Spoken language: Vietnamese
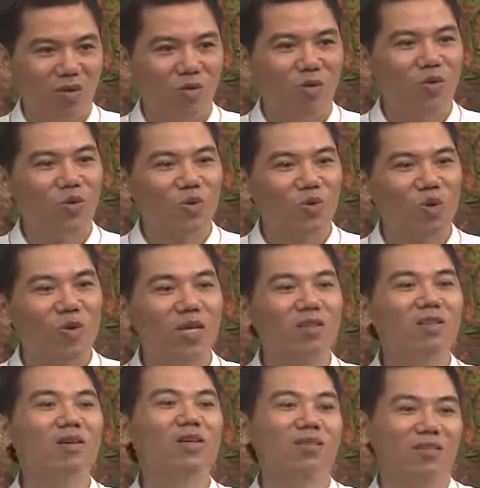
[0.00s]
Ngôi chùa to nhất
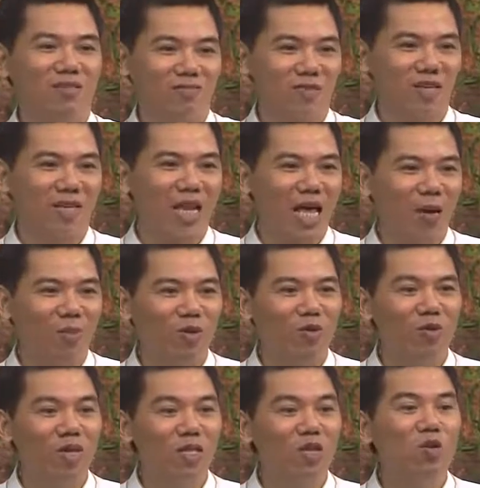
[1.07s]
ở Việt Nam và
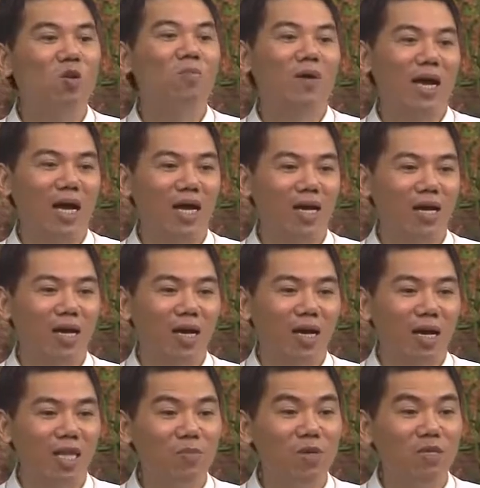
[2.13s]
to nhất Đông Nam Á,
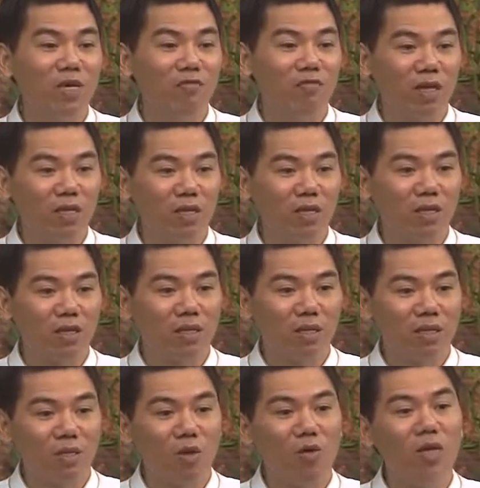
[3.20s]
hay những bức tượng Phật
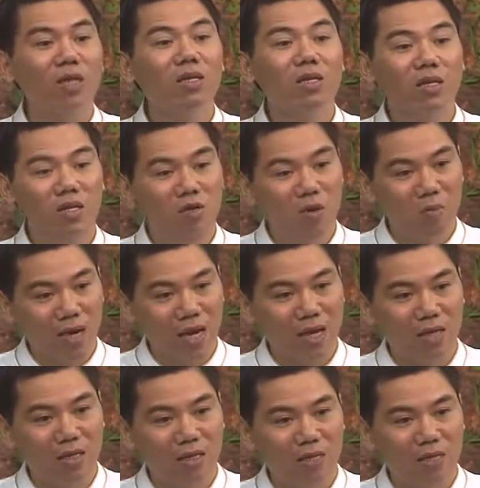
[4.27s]
to nhất ở Đông Nam Á.